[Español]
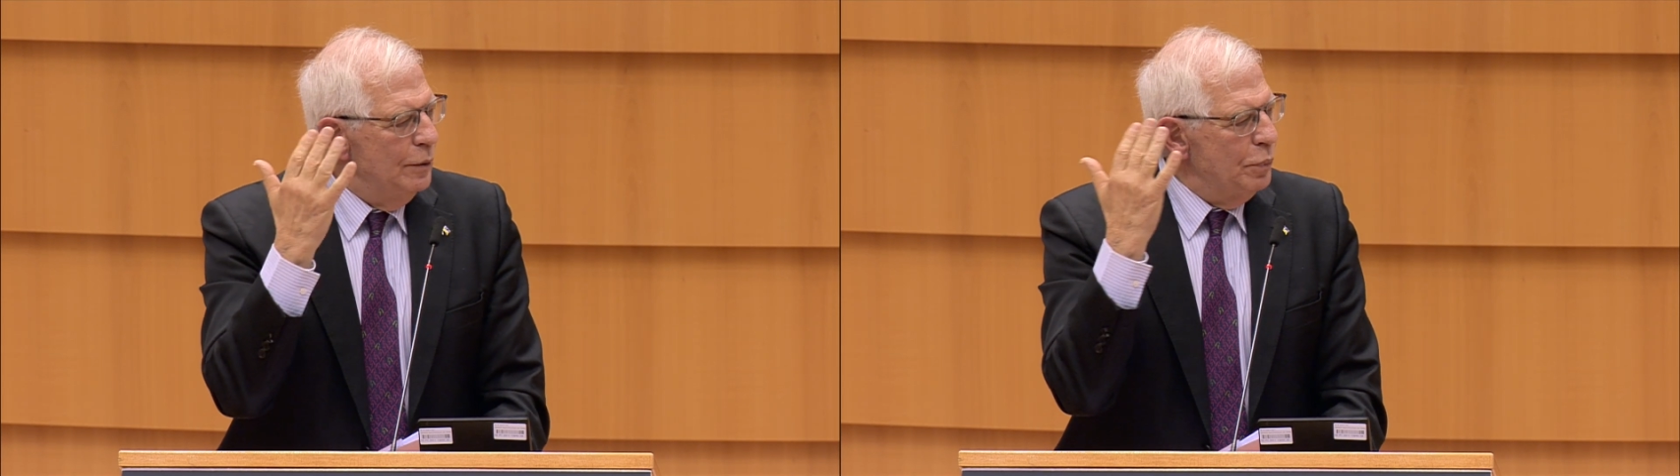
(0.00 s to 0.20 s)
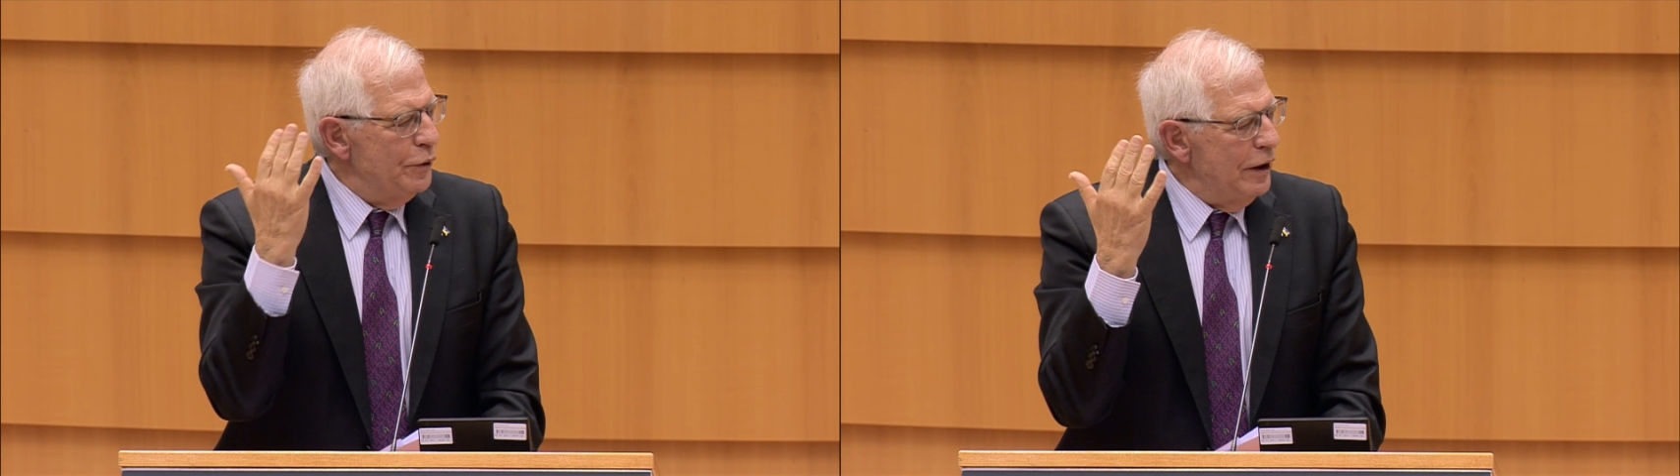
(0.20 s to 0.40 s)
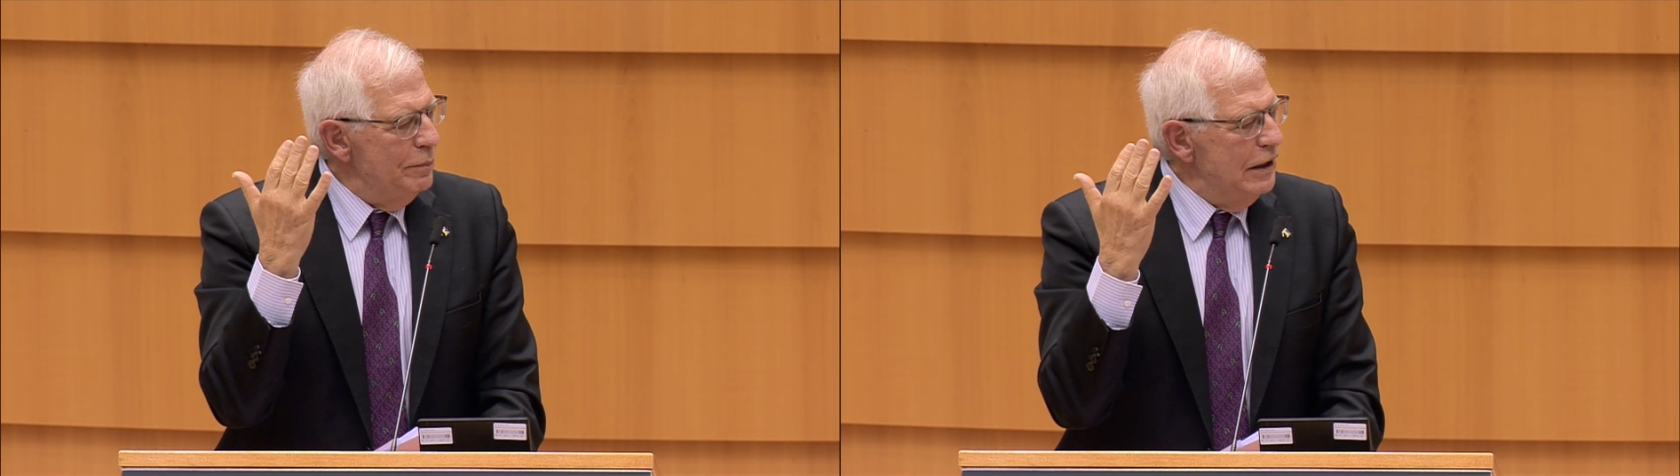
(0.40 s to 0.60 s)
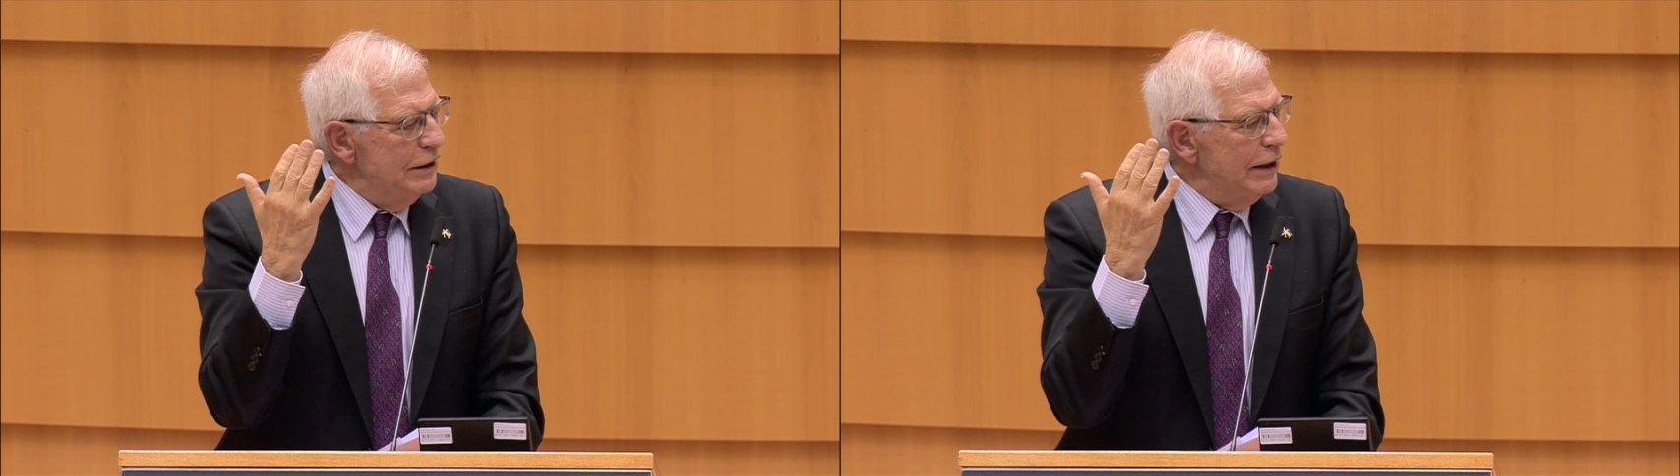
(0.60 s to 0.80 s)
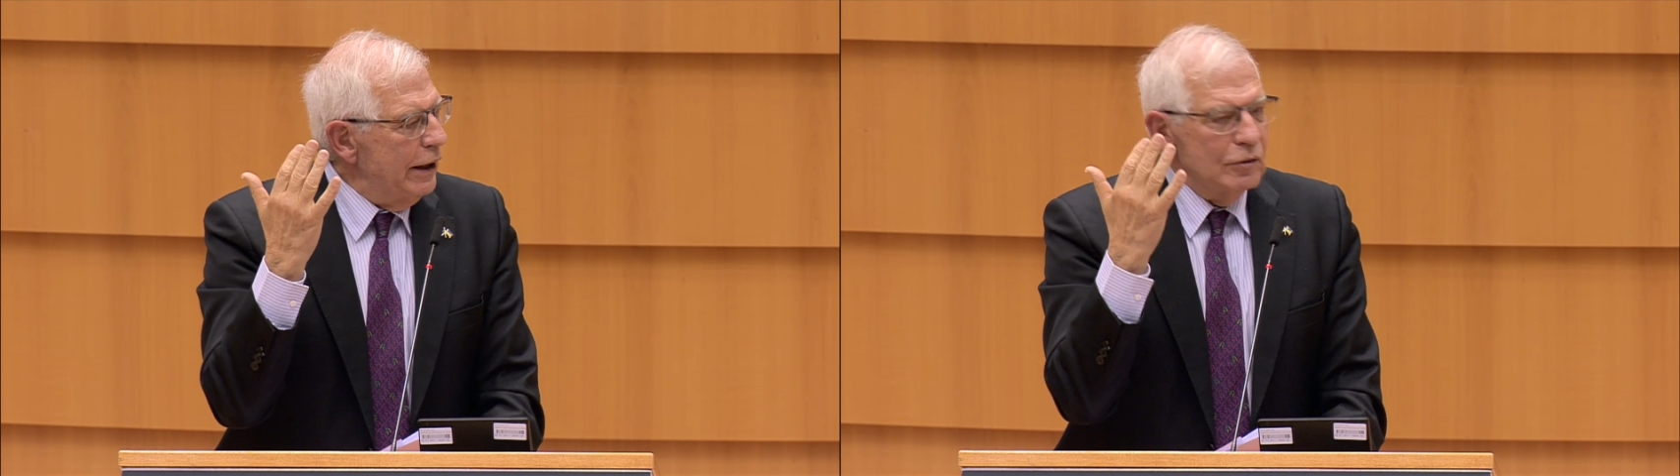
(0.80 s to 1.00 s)
en el poder
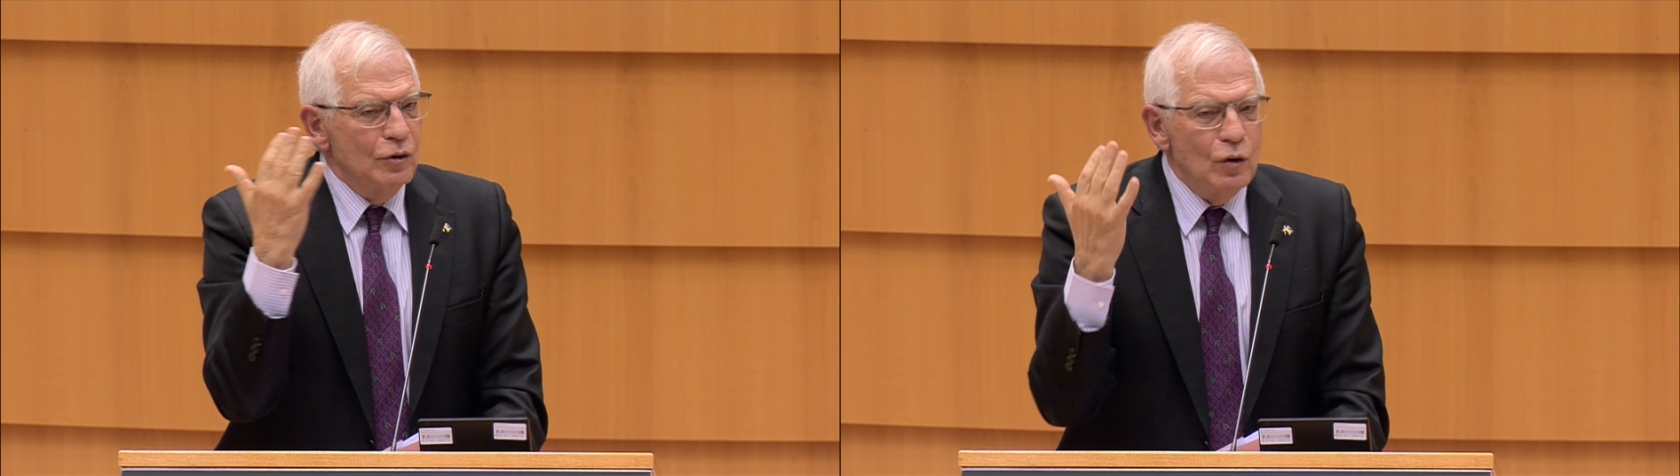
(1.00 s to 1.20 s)
militar.